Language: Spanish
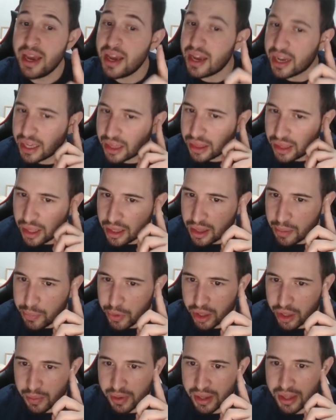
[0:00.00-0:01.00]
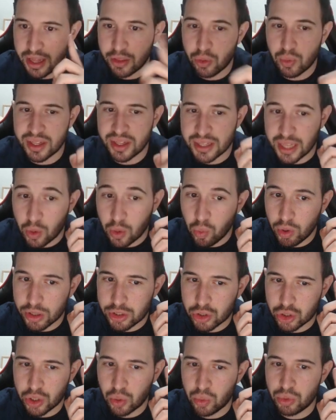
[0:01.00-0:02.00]
y 100 de poder de habilidad durante 4
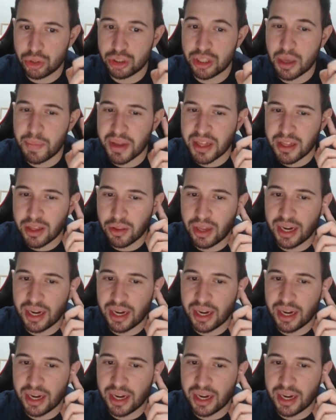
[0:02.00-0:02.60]
segundos dependiendo